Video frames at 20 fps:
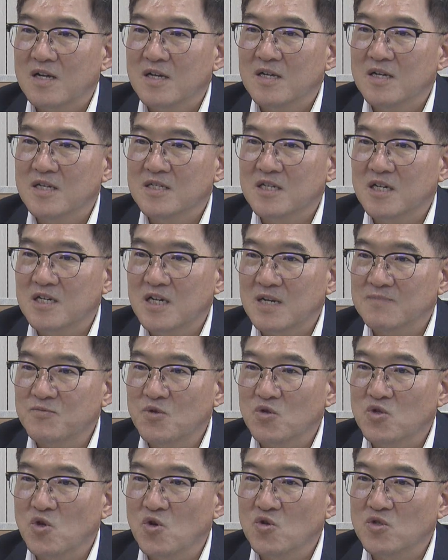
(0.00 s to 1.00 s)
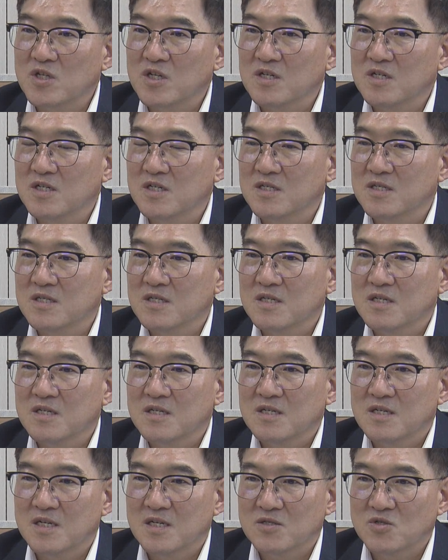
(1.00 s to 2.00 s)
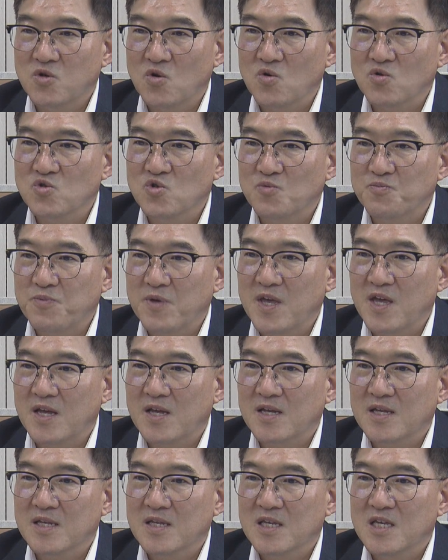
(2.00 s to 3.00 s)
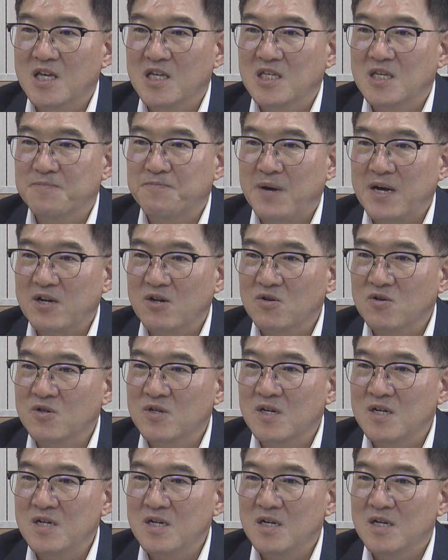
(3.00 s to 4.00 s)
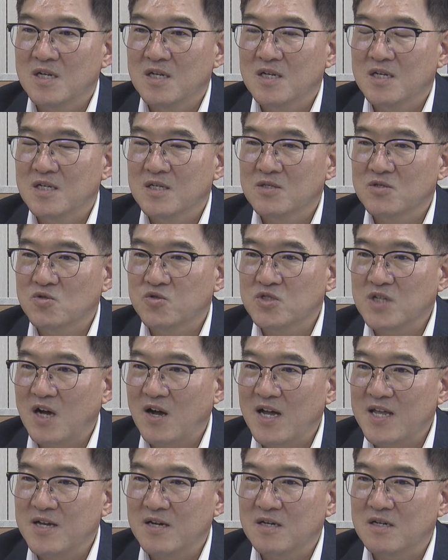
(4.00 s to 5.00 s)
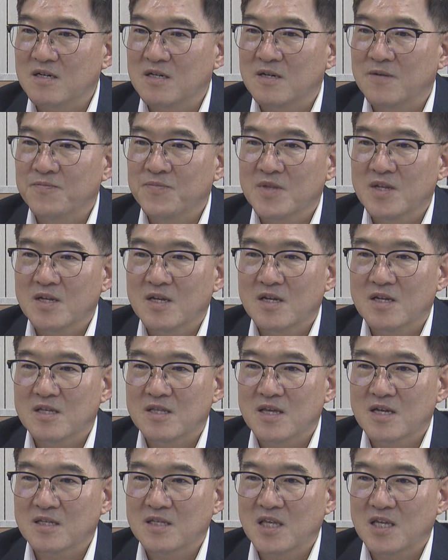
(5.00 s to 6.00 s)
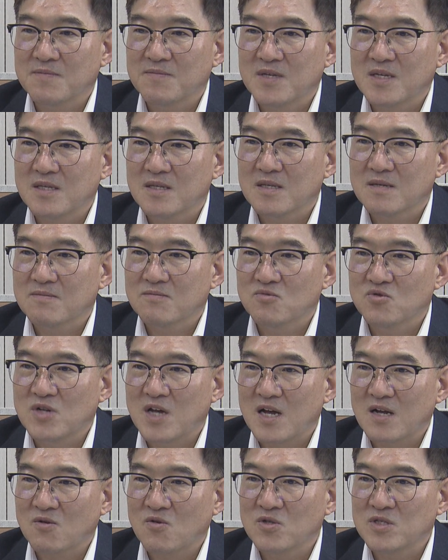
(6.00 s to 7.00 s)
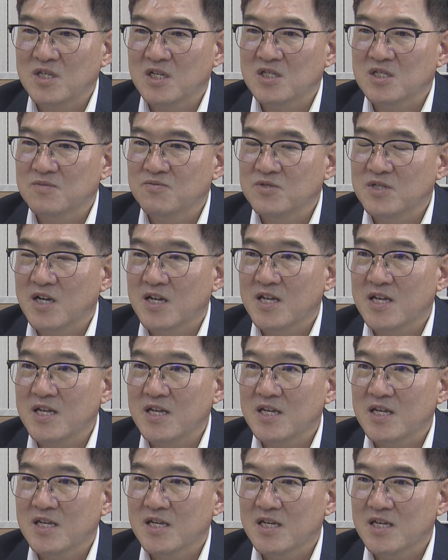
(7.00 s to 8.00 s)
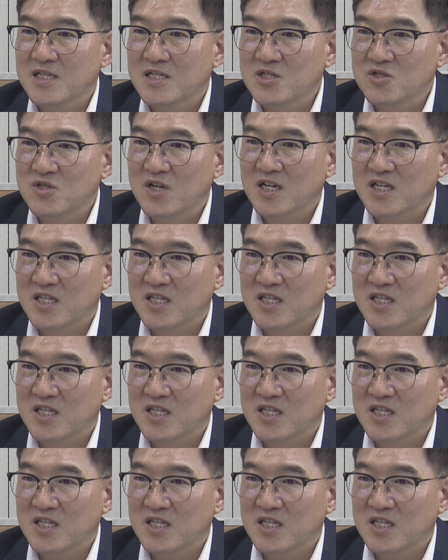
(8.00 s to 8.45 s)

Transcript: 예, 전남도 교육청은 예, 총 628억 원을 투자하여 예, 생태 및 문화 콘텐츠 분야에 지원하게